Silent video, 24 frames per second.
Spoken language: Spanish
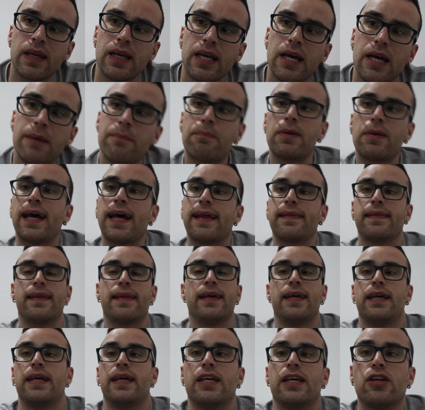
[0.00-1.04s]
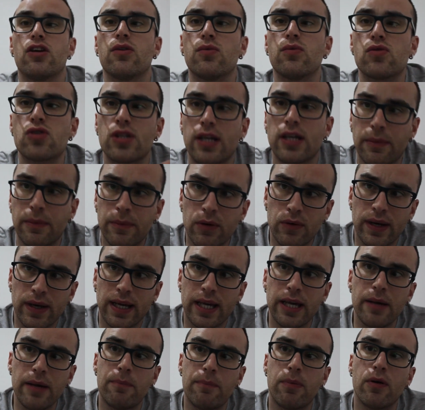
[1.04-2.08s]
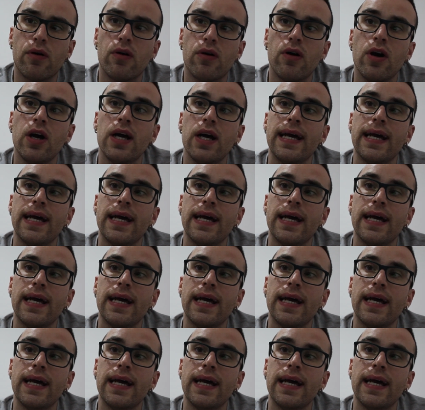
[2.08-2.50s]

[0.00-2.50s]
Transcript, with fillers: en plan de yo buscarme un equipo